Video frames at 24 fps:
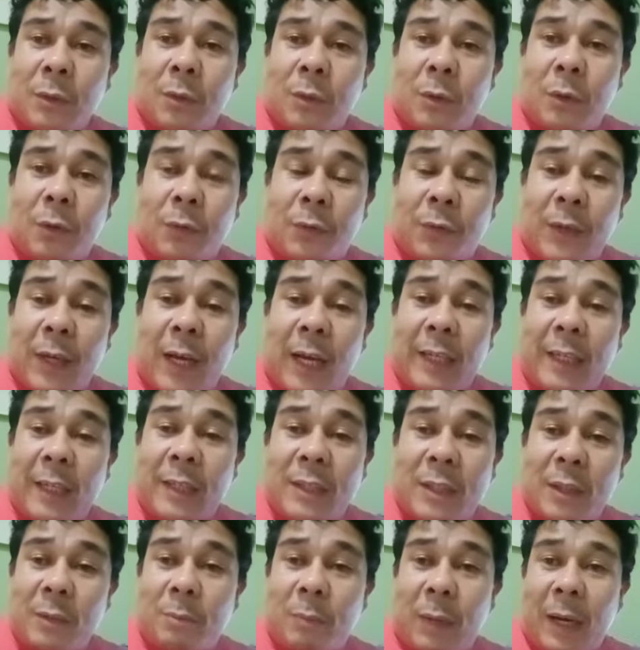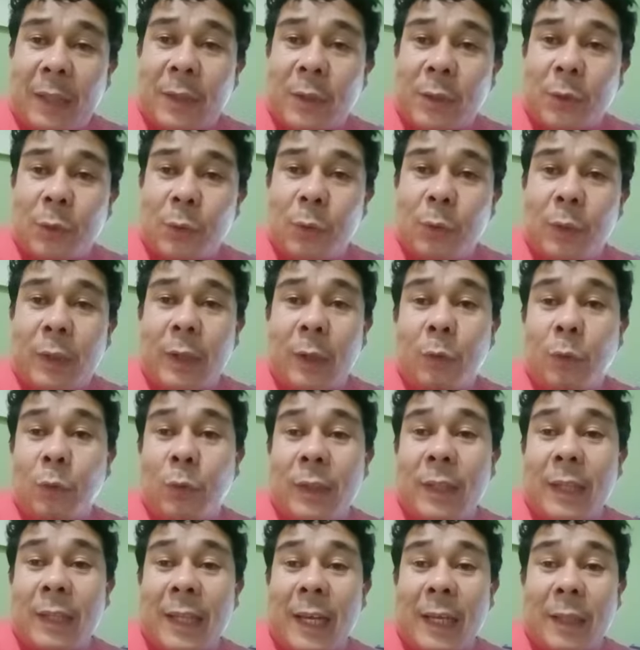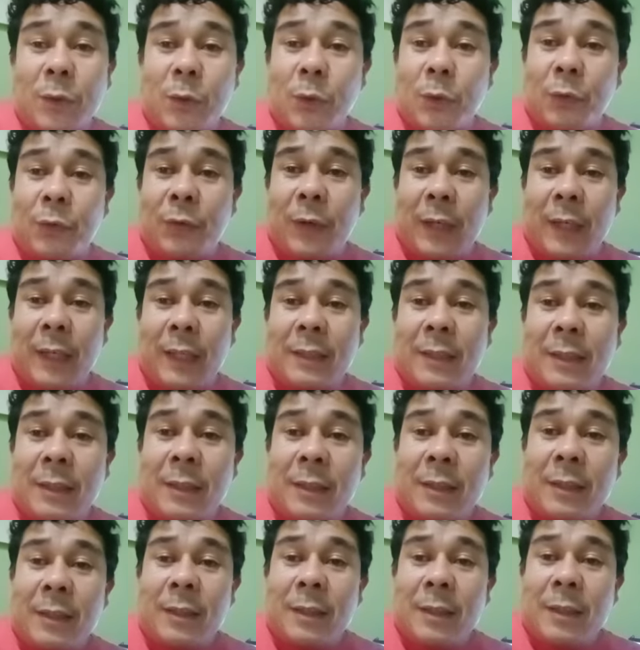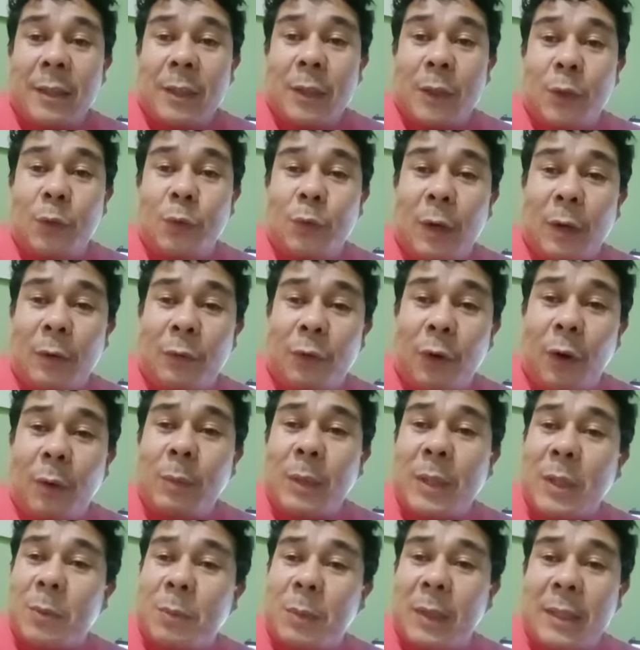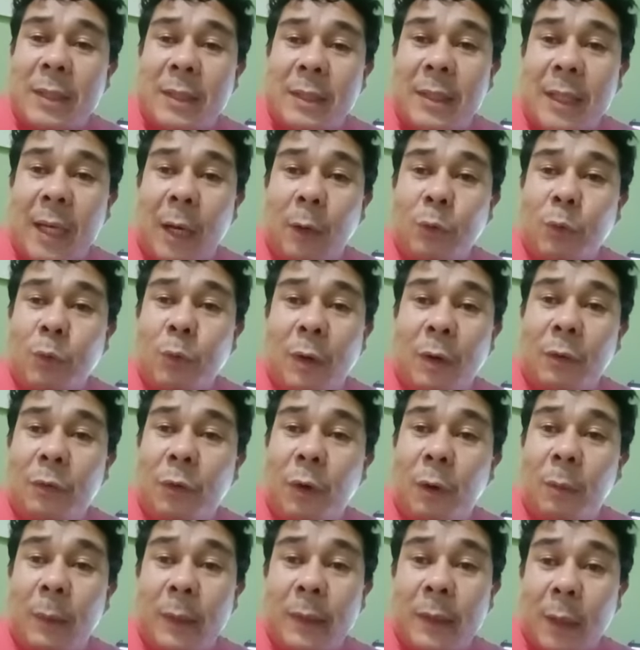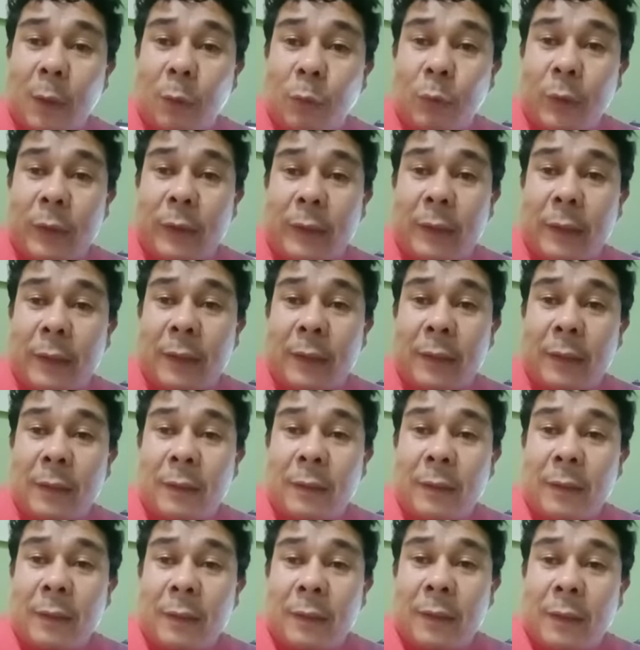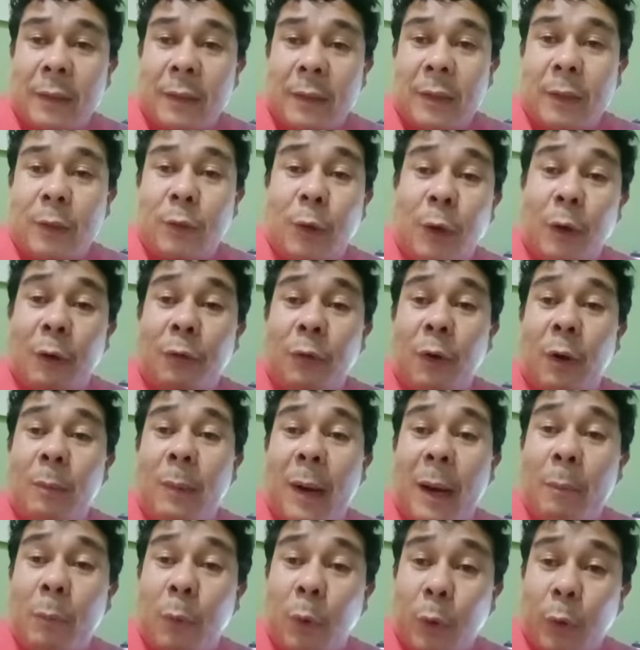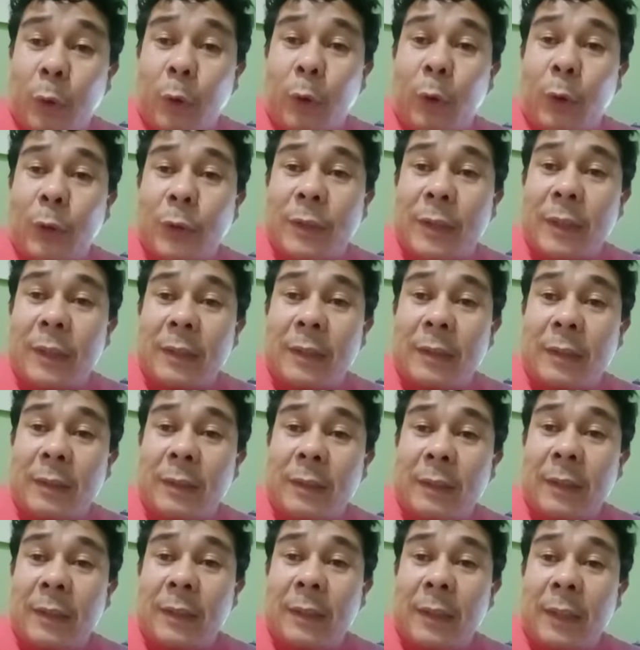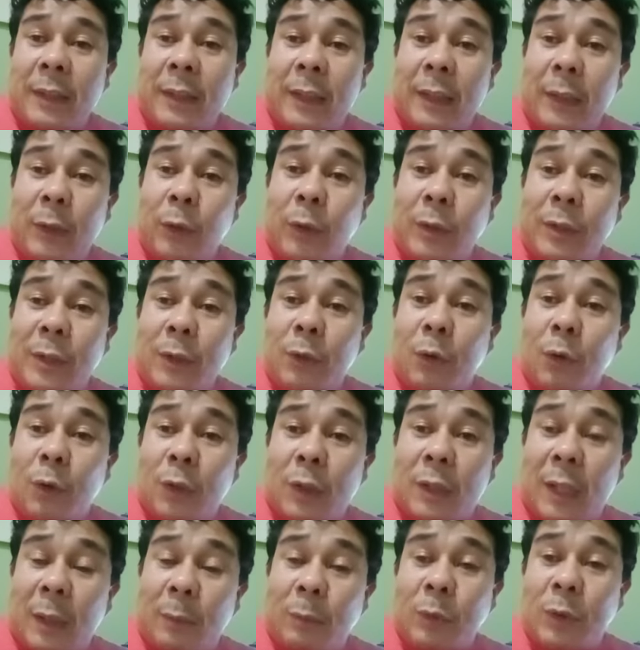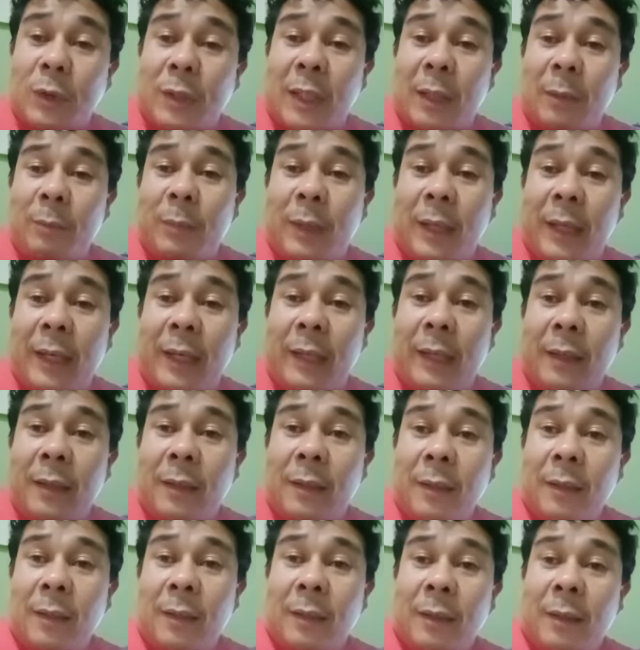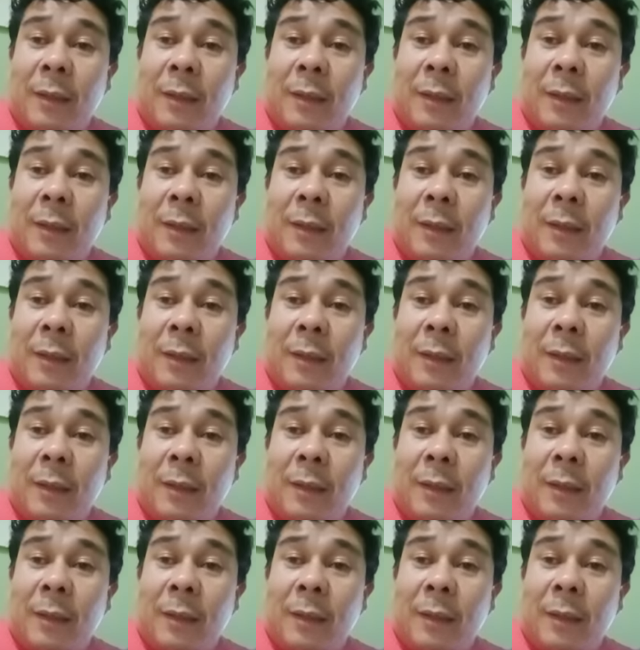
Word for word: confiar nesse pastor que cuida das ovelhas de uma forma especial, de uma forma tão linda, de uma forma amorosa. E nós encontramos também